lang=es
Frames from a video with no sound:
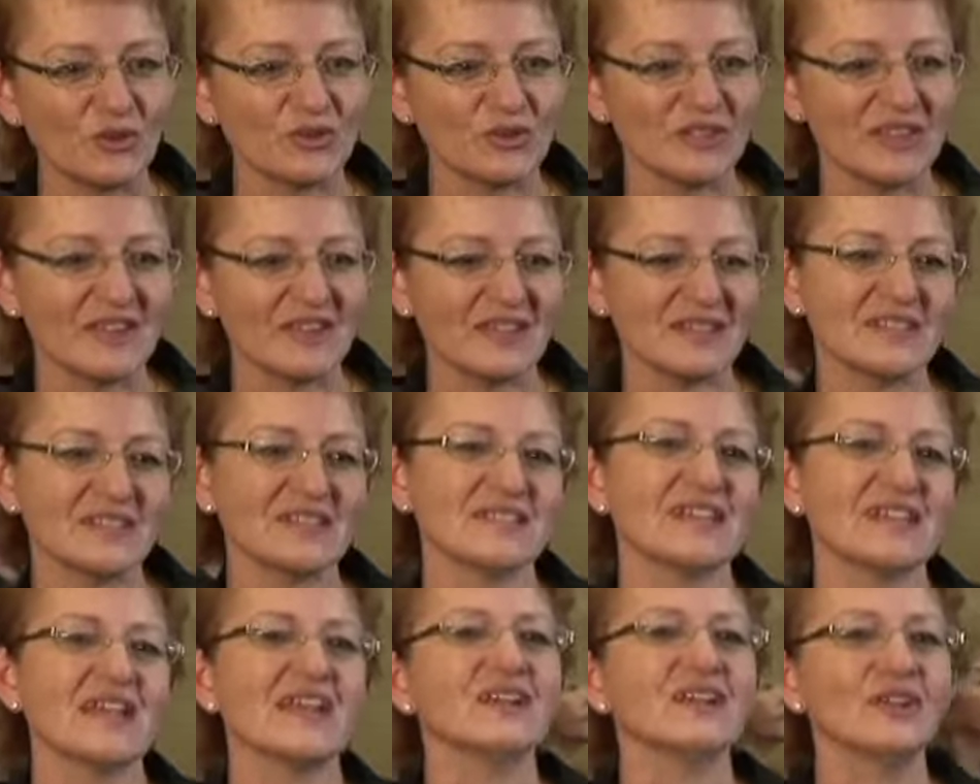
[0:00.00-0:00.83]
podría
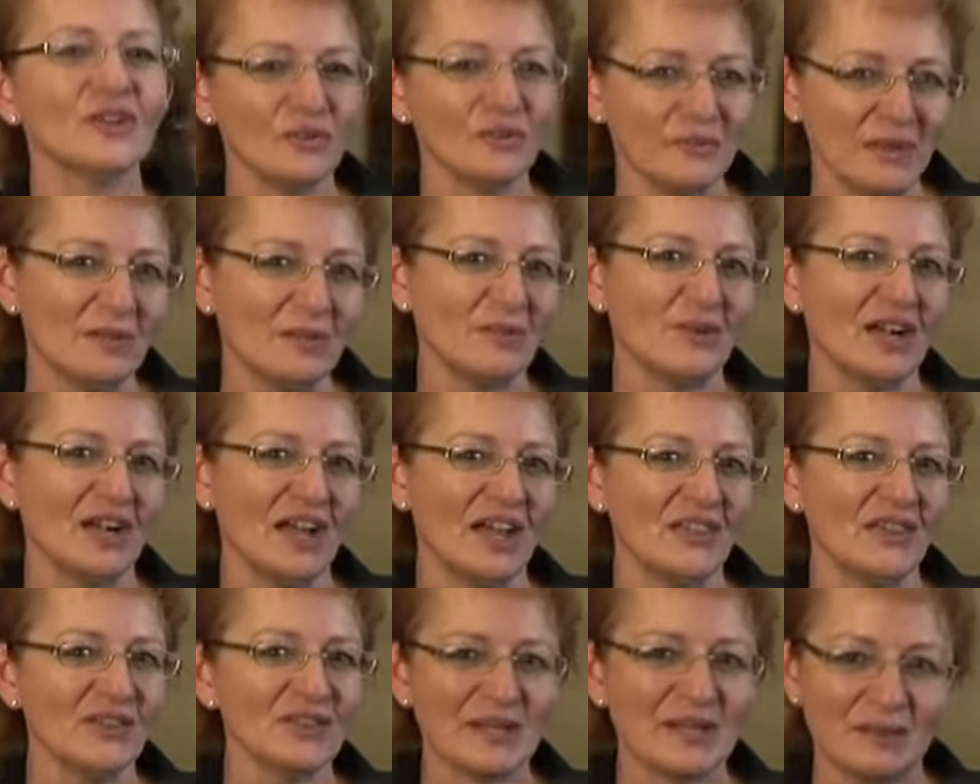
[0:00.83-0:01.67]
sancionar a
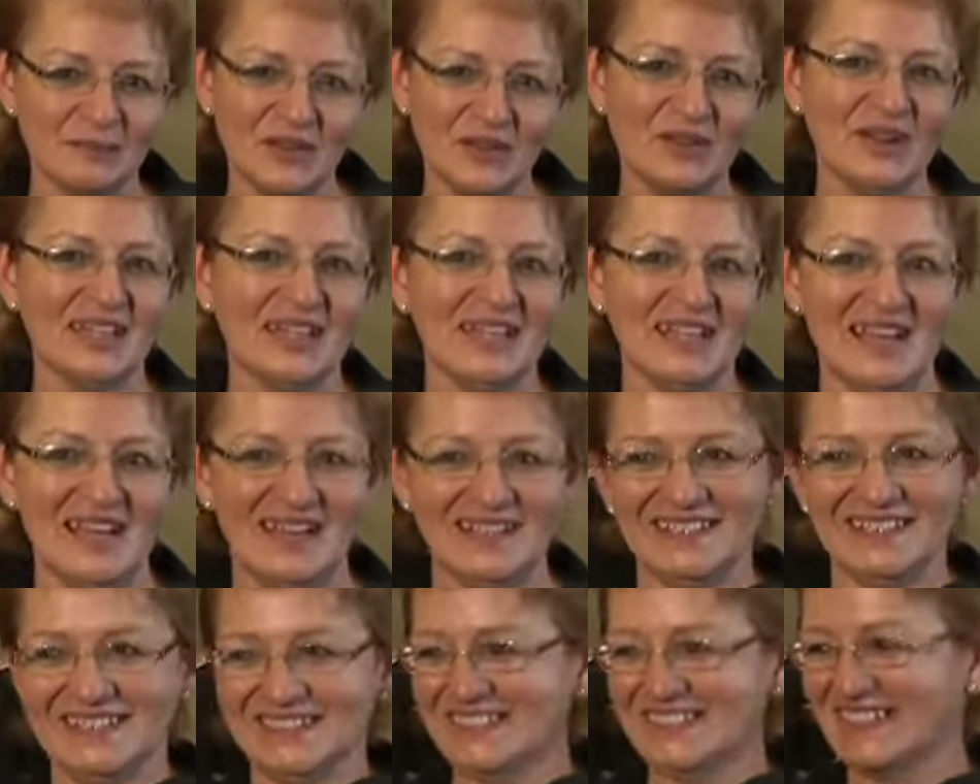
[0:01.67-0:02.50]
Norma Vallejo.
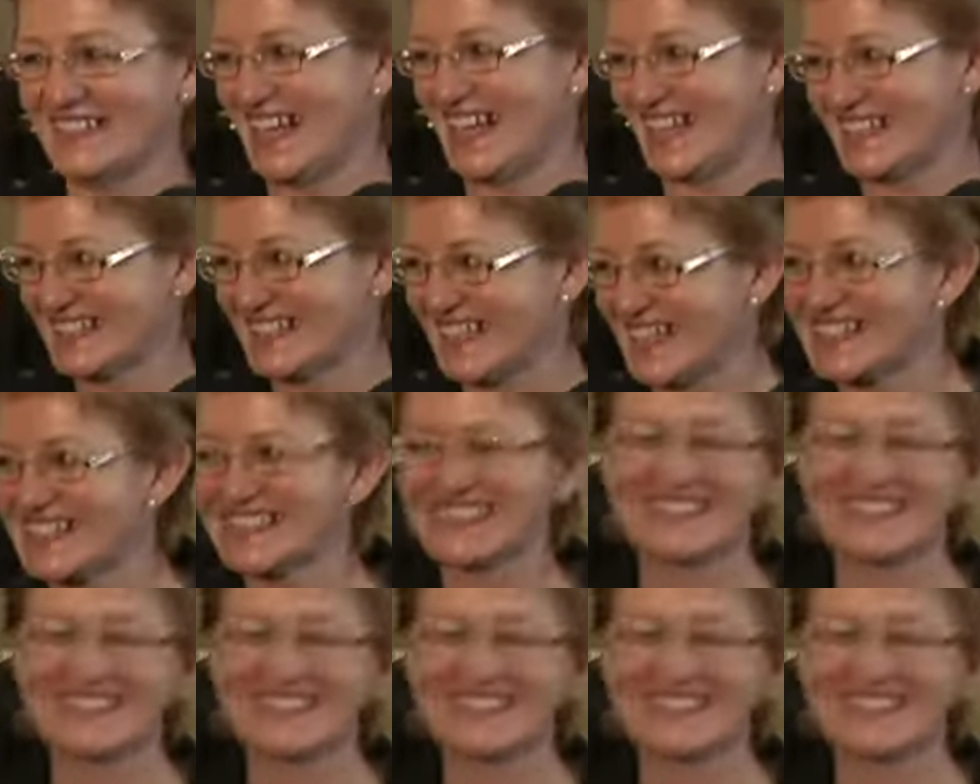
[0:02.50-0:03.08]
Adriana